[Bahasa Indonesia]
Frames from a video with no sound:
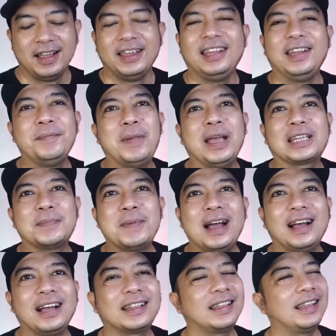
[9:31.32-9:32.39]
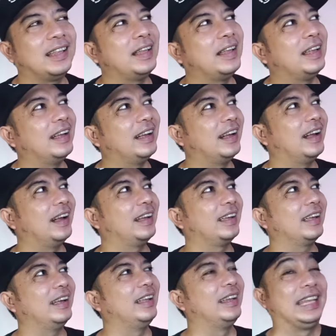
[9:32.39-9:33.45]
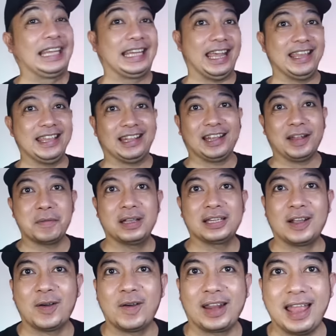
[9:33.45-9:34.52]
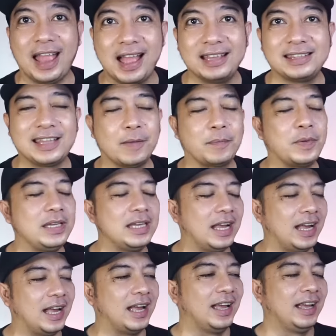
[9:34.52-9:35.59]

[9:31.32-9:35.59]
ini best banget uh, eh, DK-nya tetap bahasa Korea cepinya